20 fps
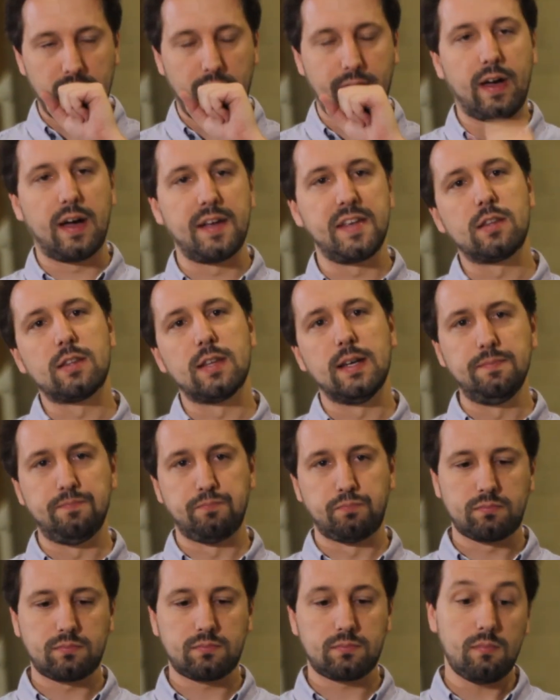la de galleta
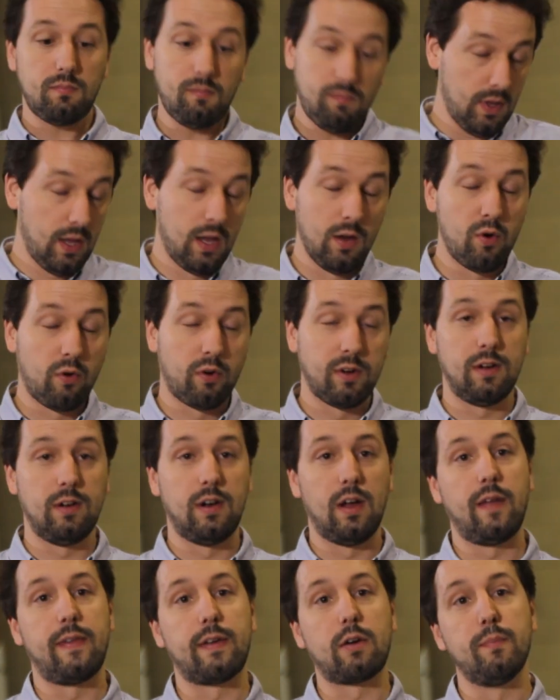y
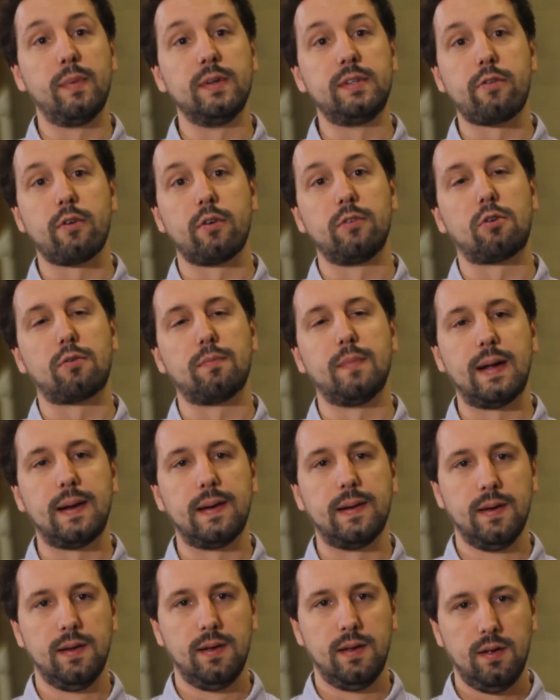luego la de competición
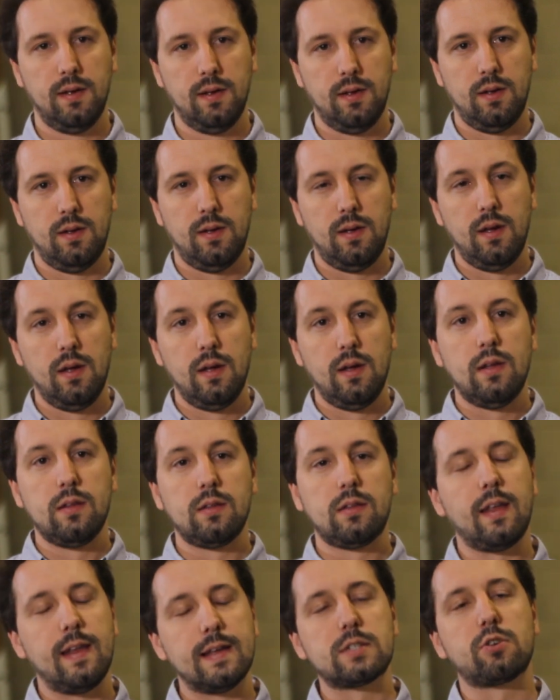normal.
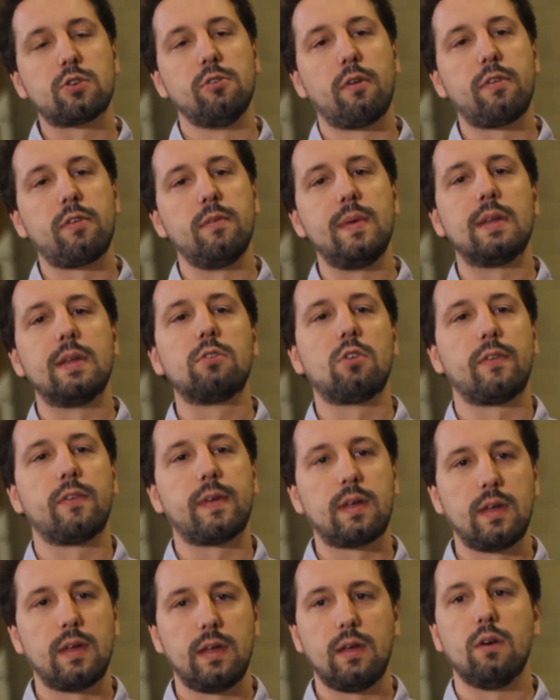¿Tienes
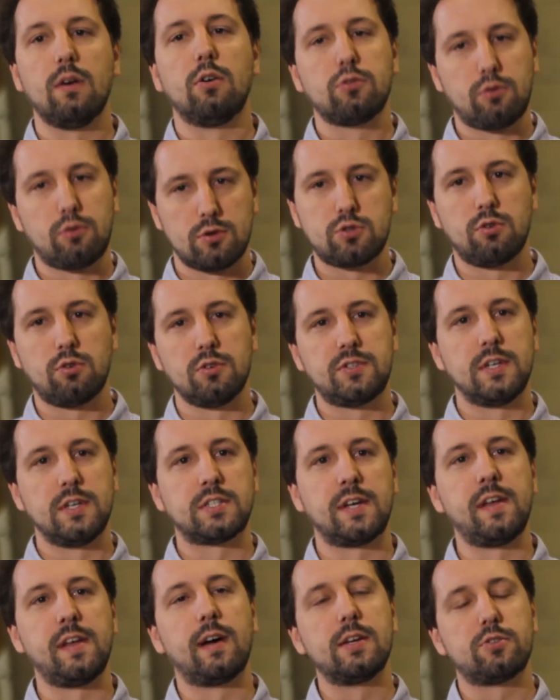conocimiento de que otros
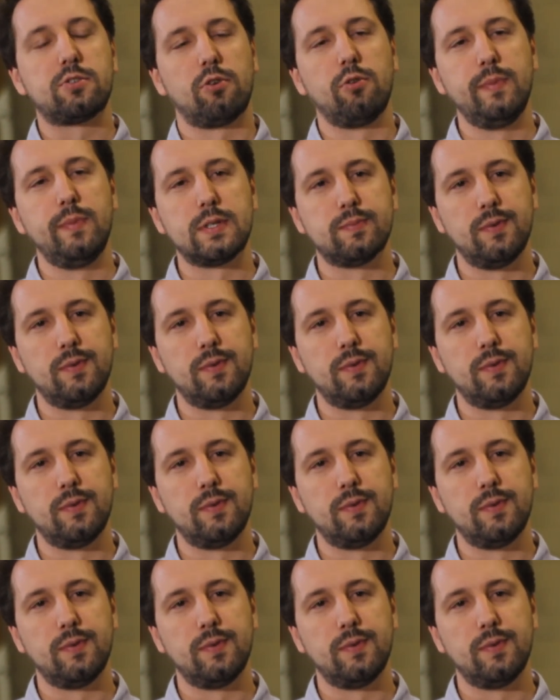coches hayan hecho lo